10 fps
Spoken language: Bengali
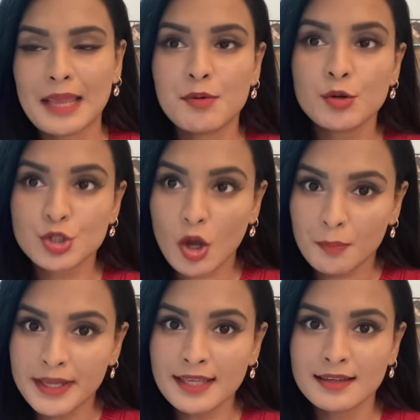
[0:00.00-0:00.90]
এবং
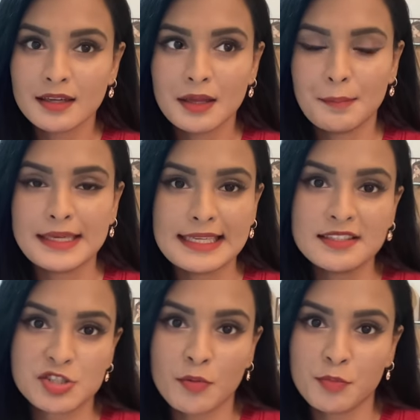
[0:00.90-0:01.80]
টপিক বা
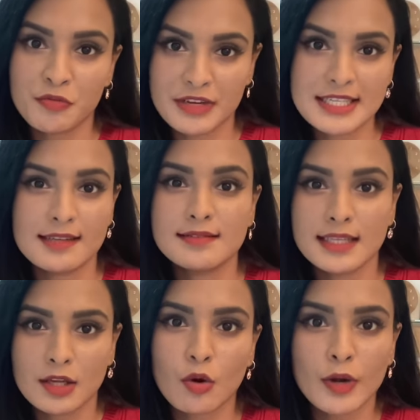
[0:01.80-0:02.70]
টেস্ট অফ প্রফিসিয়েন্সি
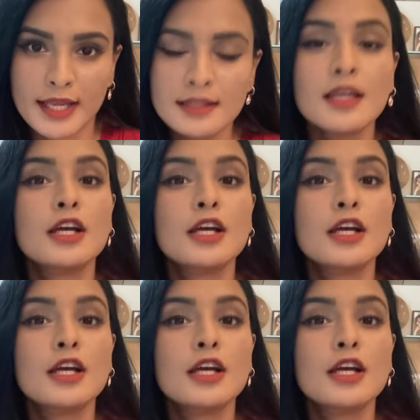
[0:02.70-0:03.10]
ইন কোরিয়ান